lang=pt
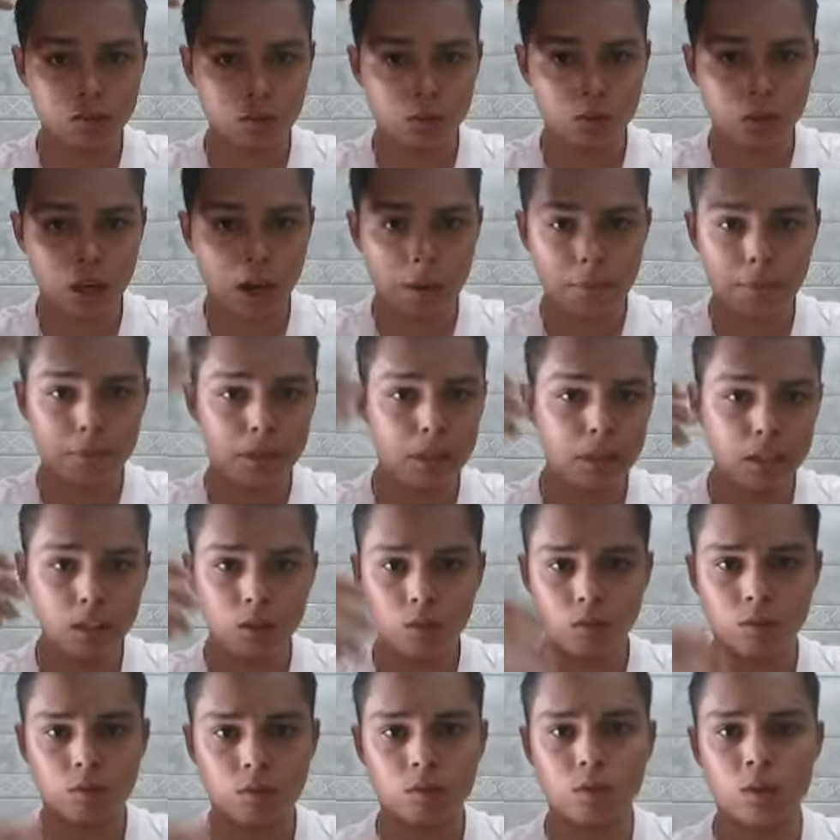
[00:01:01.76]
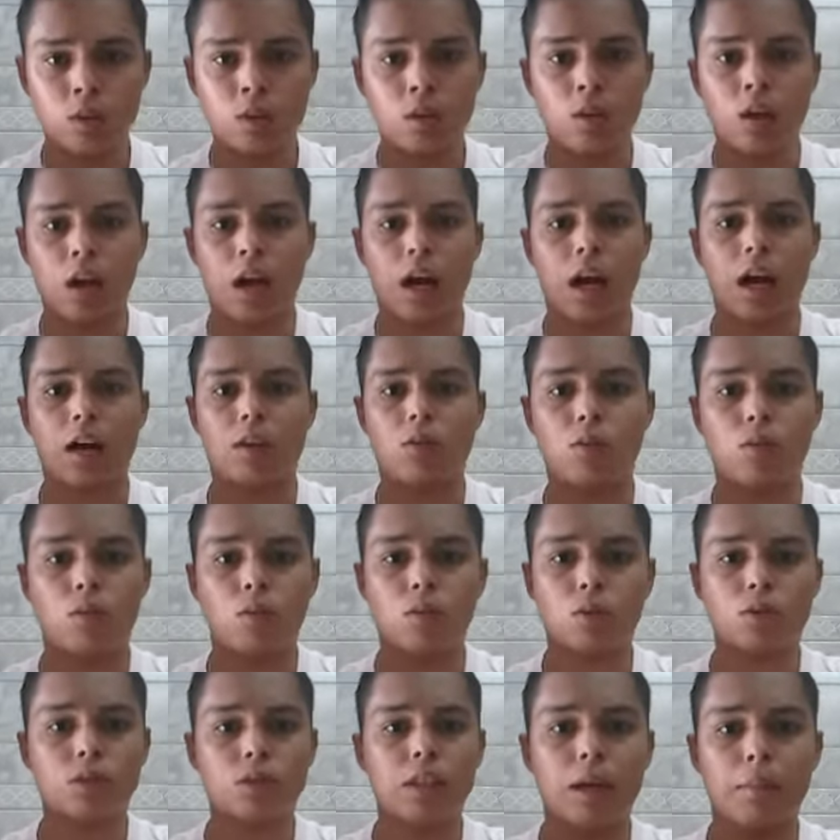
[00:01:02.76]
do cabelo, a
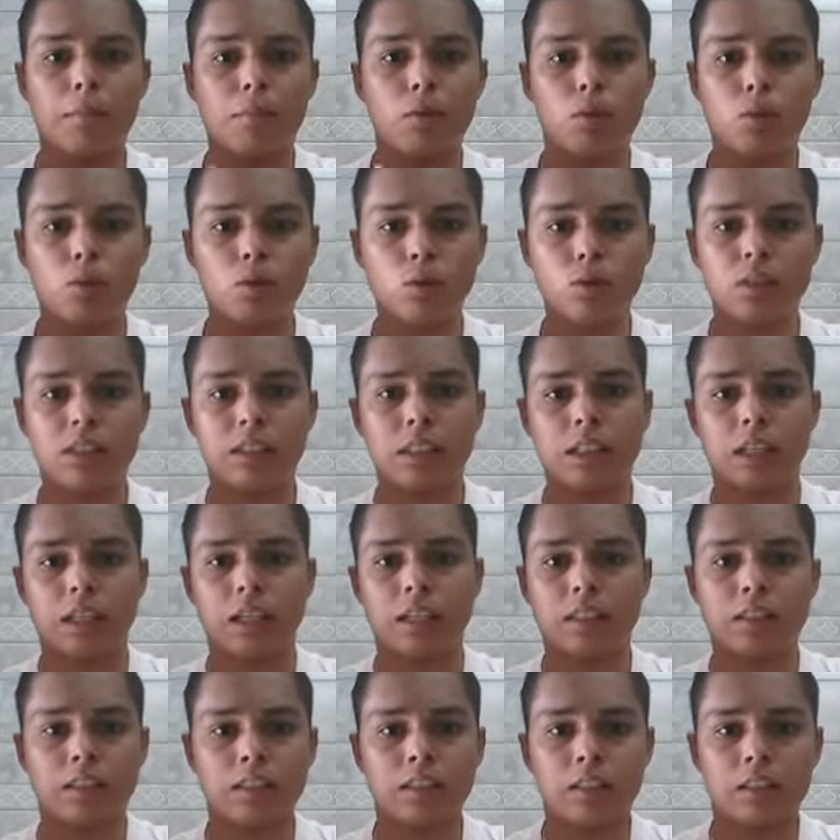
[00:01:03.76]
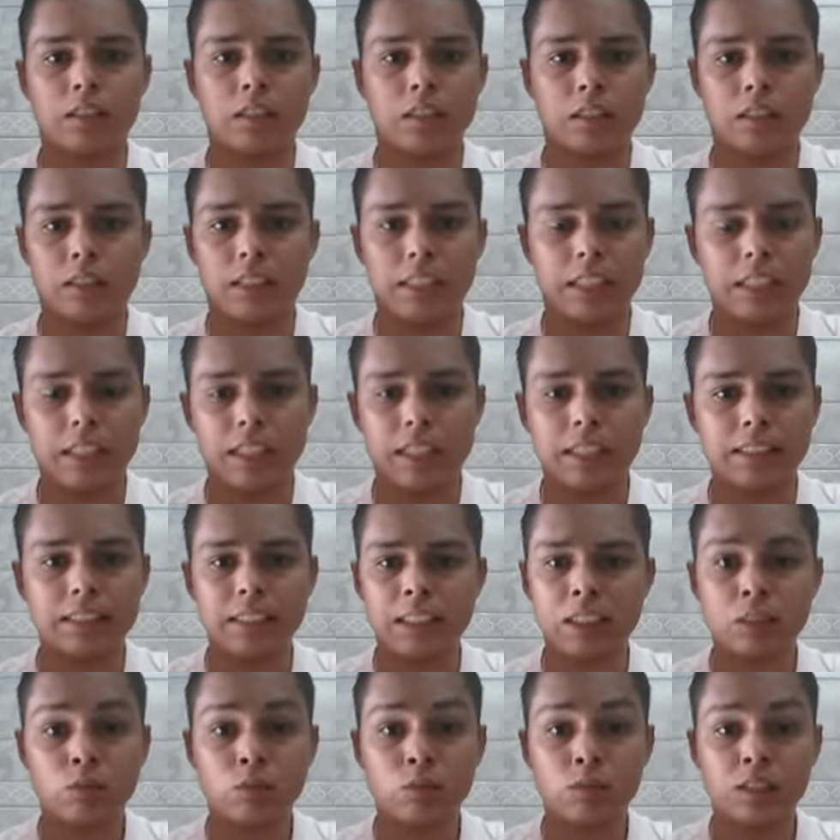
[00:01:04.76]
cor da blusa, é,
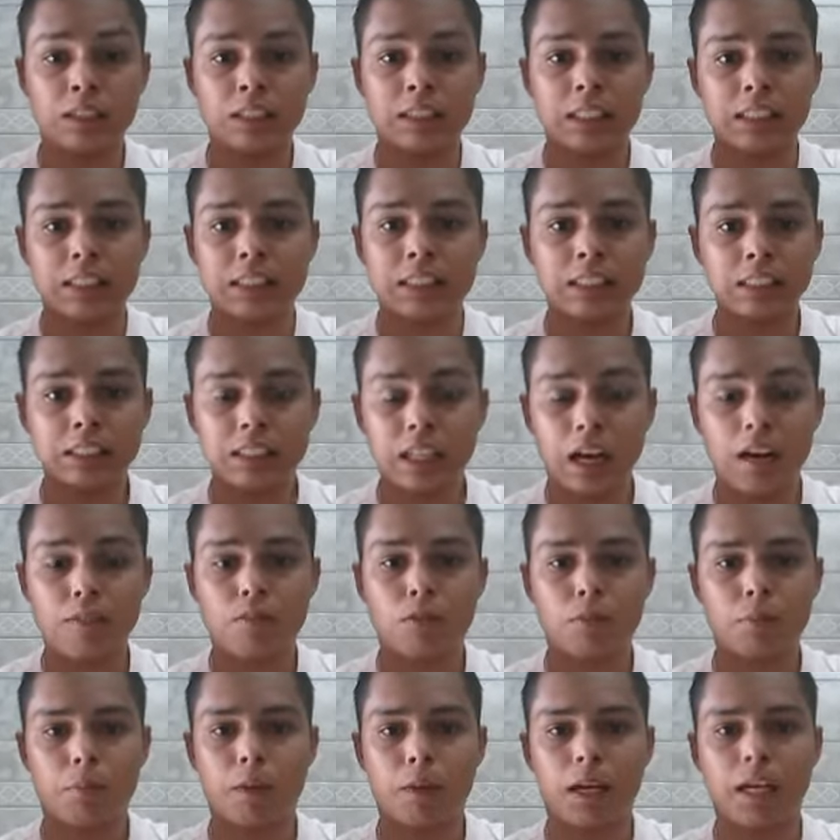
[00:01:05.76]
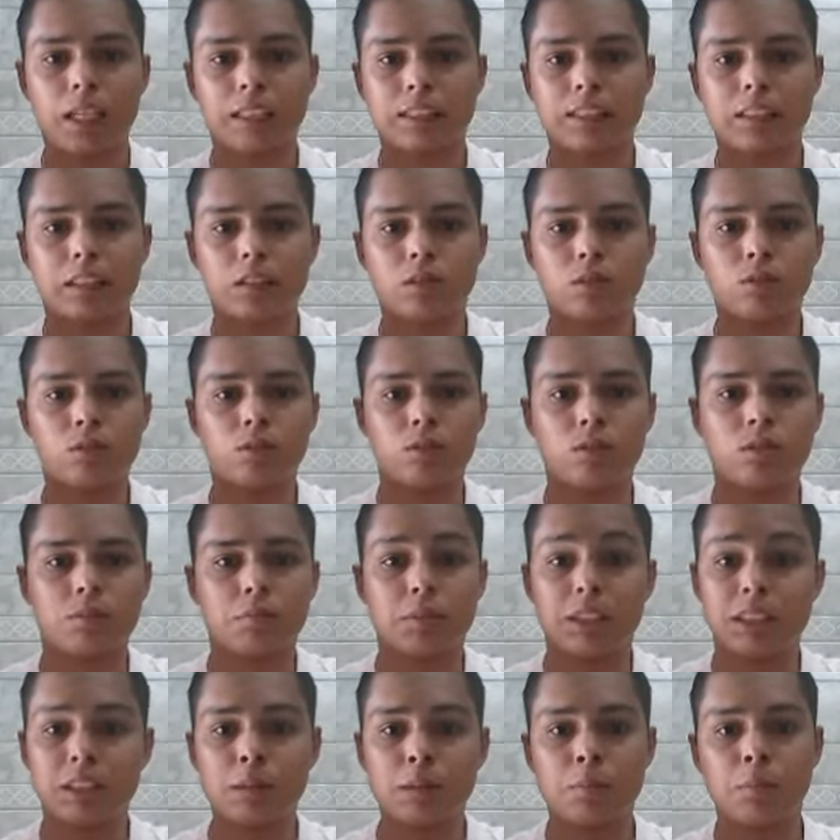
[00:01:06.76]
essas coisas assim travam o pássaro,
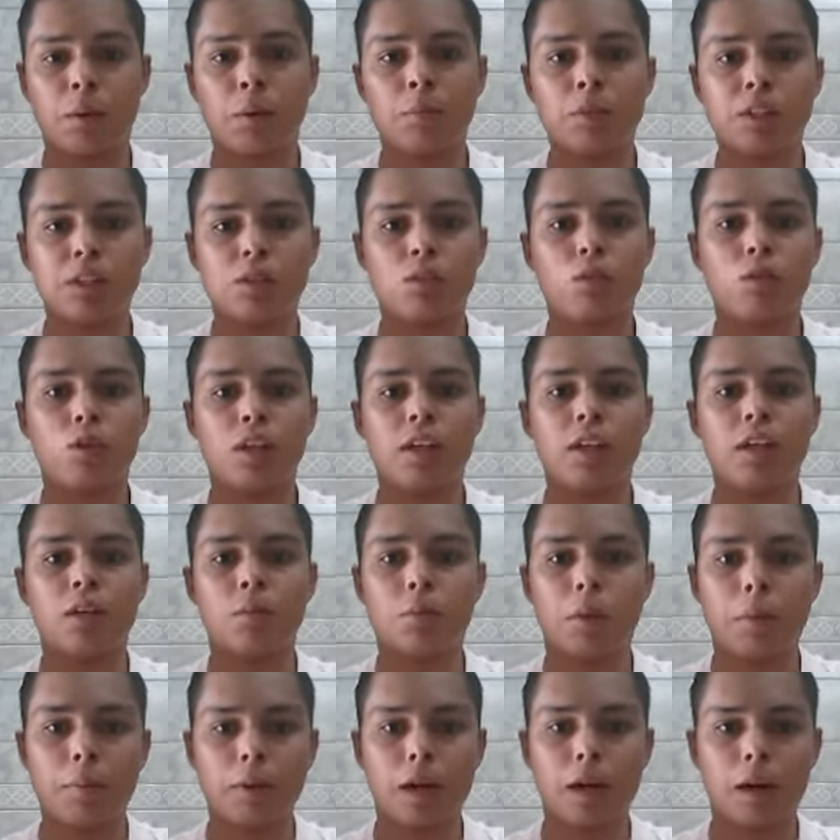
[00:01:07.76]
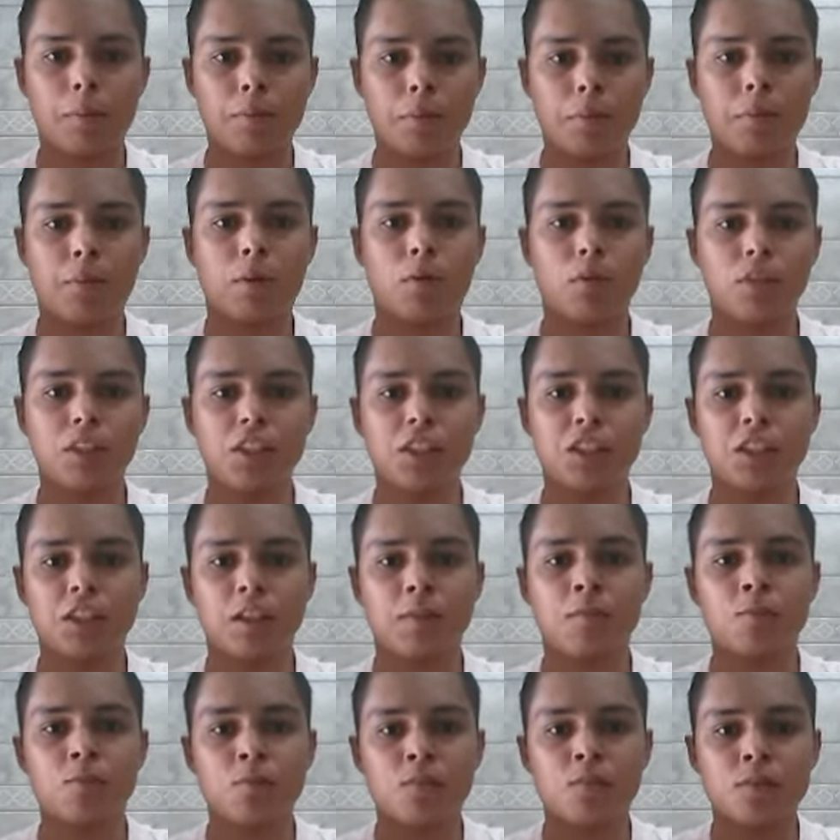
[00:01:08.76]
principalmente coleiro, papacapi
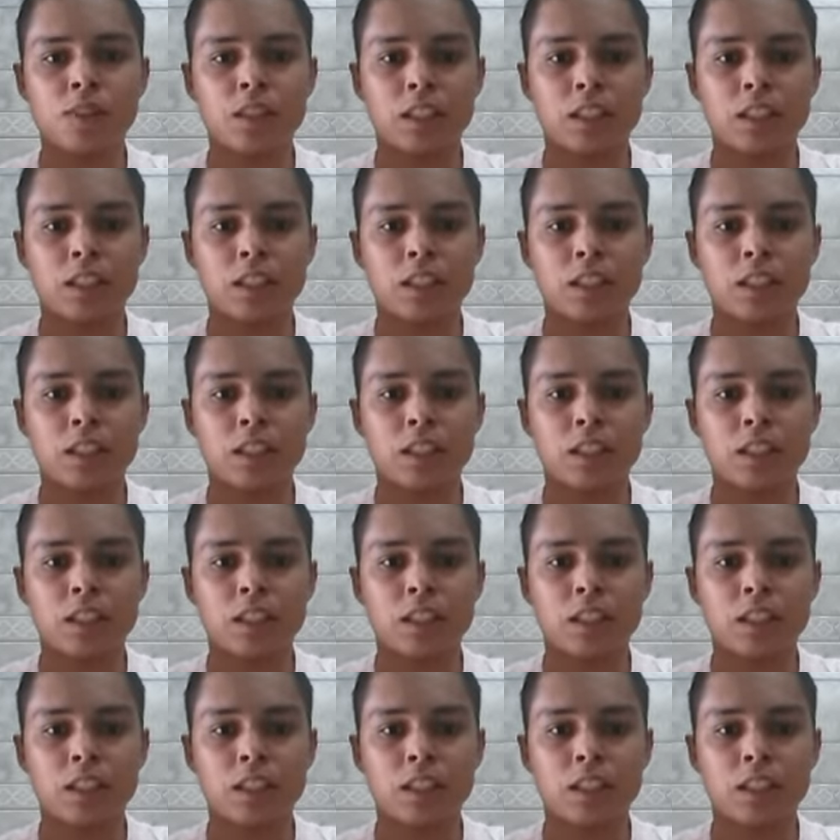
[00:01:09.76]
paulista,